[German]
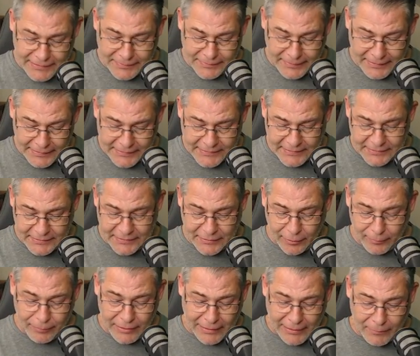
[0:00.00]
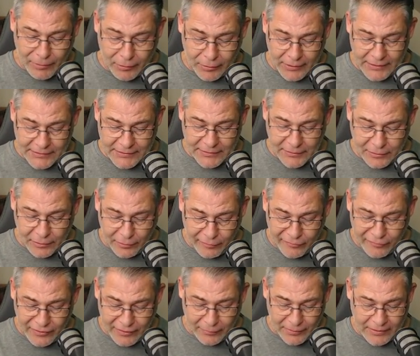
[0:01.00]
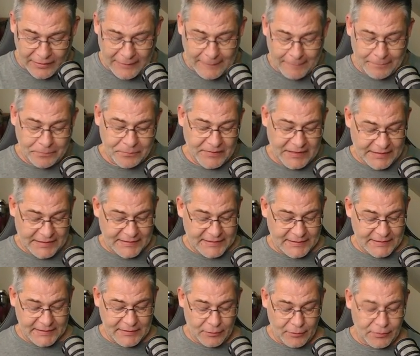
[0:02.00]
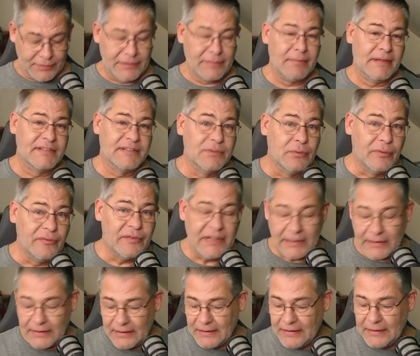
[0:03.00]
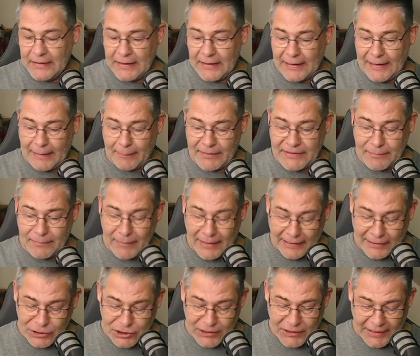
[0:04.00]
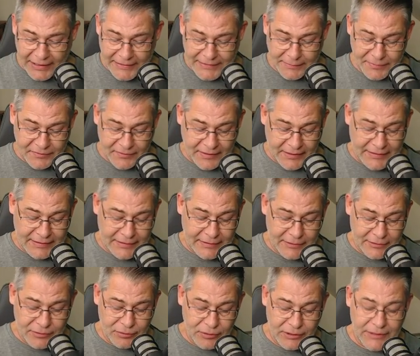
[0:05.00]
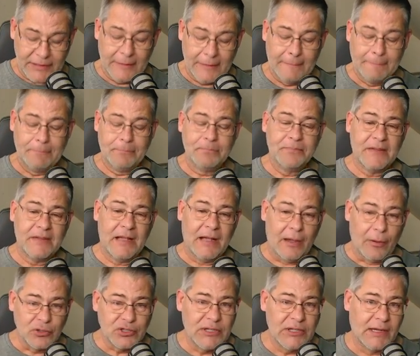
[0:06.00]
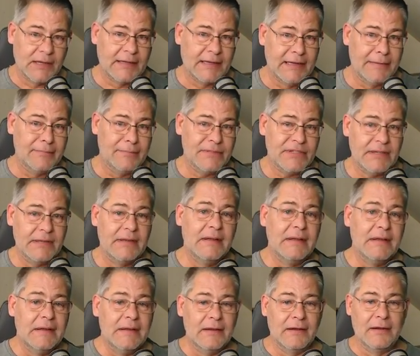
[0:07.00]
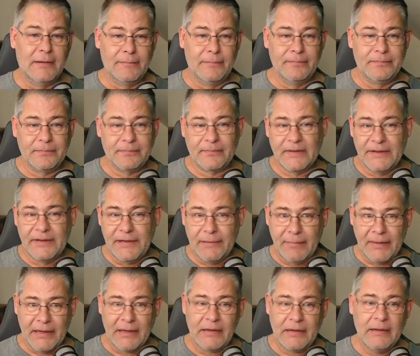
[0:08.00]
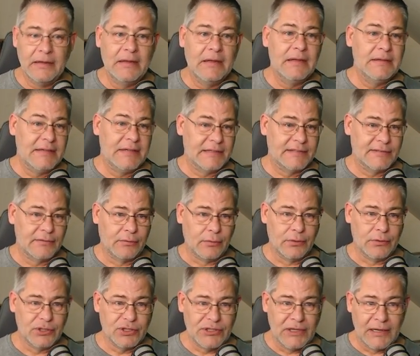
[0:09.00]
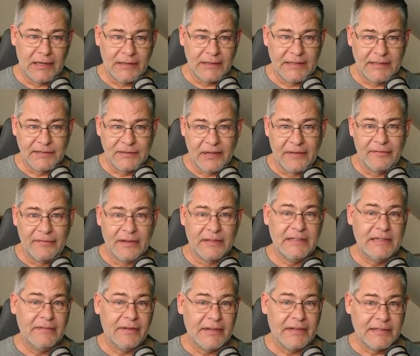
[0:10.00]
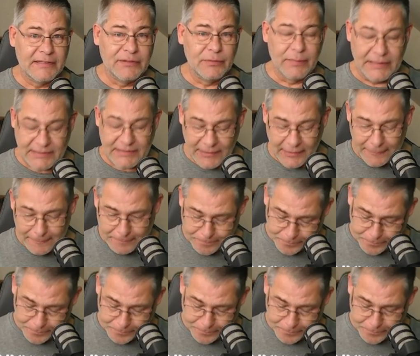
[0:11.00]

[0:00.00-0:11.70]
Max. Ich glaube, ein paar Mauern hat er noch offen, aber das ist jetzt auch nicht mehr so viel. Aber die magischen Items waren hier natürlich ausschlaggebend. Ähm, je mehr, desto schneller, desto effektiver, desto besser.